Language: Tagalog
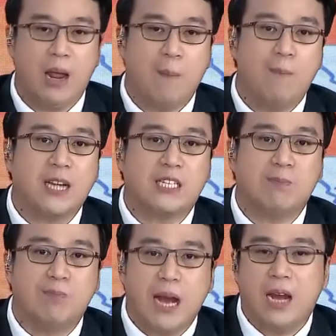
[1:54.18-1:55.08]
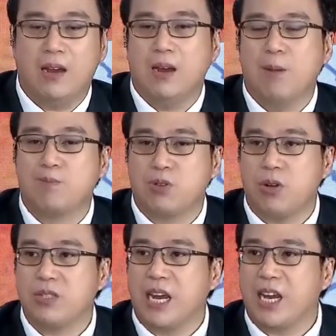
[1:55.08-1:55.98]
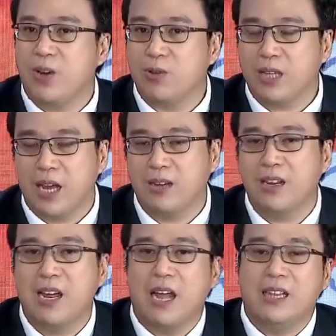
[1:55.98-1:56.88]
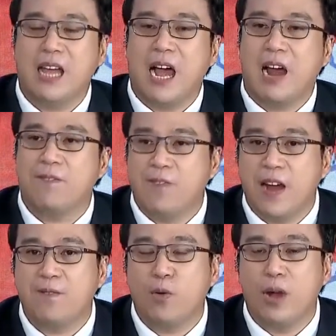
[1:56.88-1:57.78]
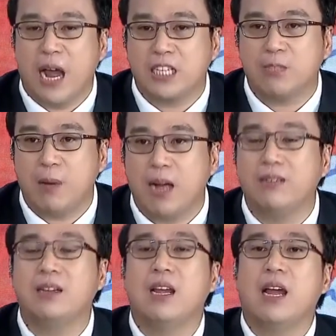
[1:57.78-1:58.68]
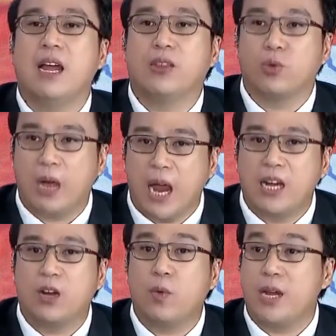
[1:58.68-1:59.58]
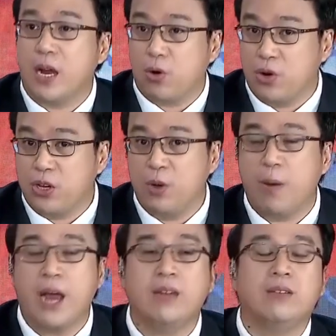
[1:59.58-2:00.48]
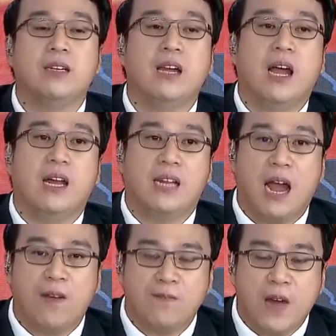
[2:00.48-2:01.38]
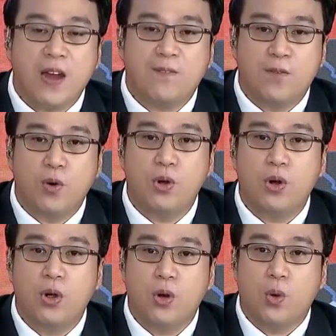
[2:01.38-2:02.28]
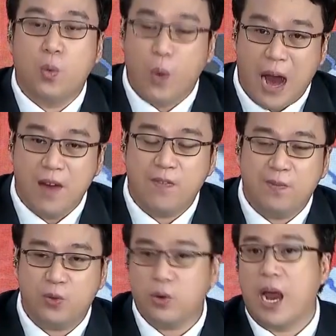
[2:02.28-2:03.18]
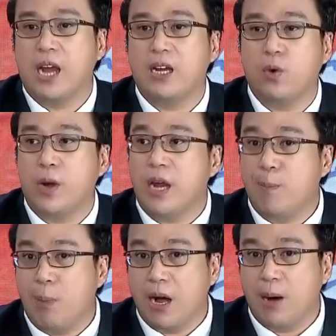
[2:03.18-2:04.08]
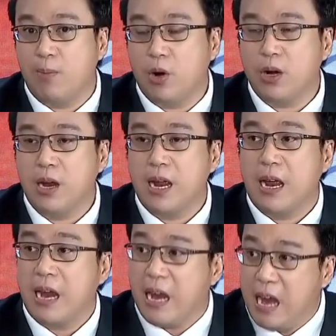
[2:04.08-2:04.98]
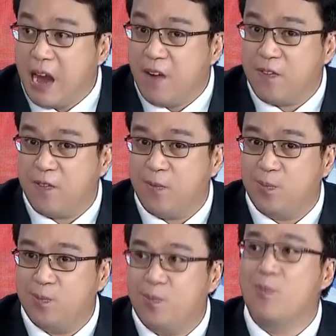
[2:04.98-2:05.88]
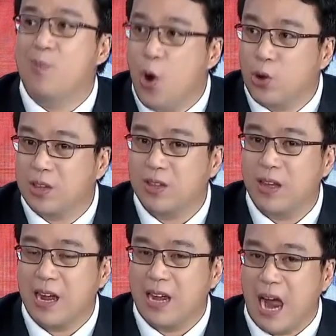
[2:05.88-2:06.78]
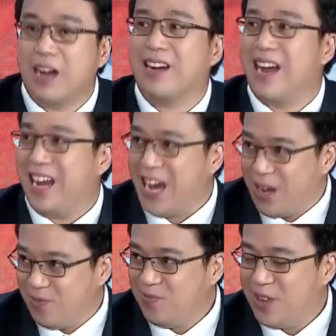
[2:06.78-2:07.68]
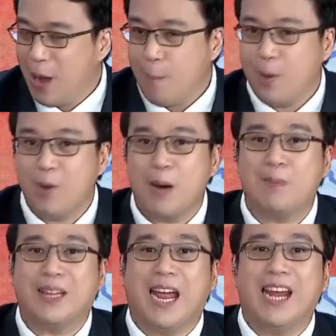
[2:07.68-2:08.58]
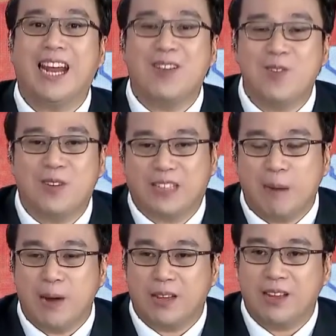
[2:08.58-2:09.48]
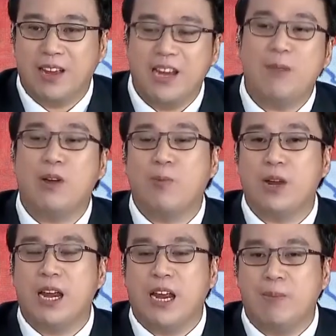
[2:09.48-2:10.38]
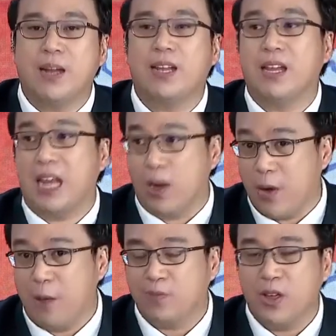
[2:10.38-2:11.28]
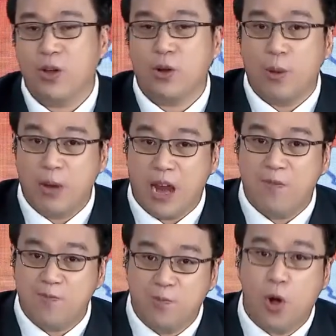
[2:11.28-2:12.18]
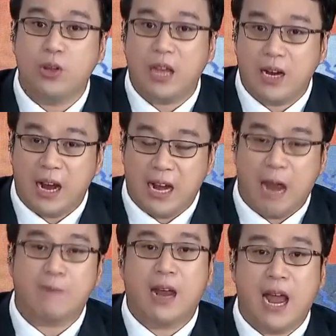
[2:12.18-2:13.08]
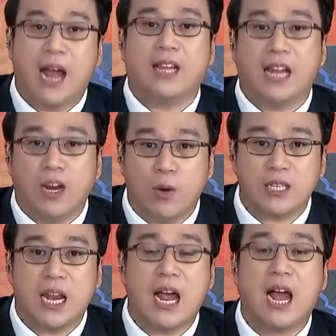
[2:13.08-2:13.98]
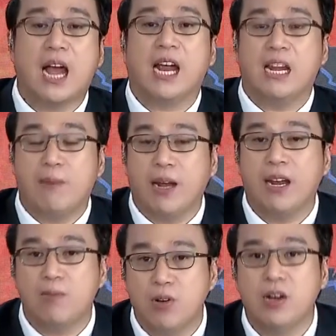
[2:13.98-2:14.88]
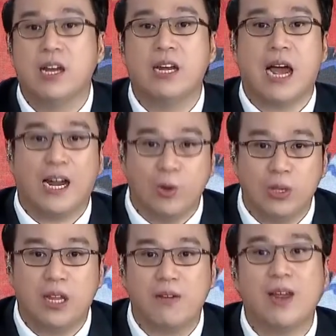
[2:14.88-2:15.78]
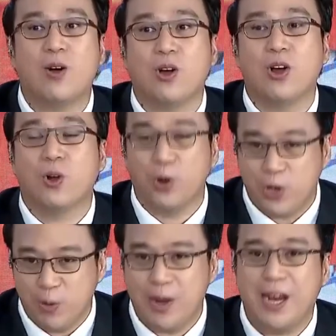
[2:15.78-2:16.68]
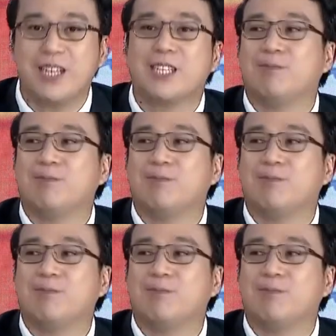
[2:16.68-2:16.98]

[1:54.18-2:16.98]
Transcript: must be prosecuted the unfaithful husband together with the concubine, the unfaithful wife together with the paramour, if both are alive. Pero pag patay na yung kabit, hindi mo na pwede idemanda dalawa. If both are alive, kailangan dalawa sila ang idemanda mo ng adultery or concubinage.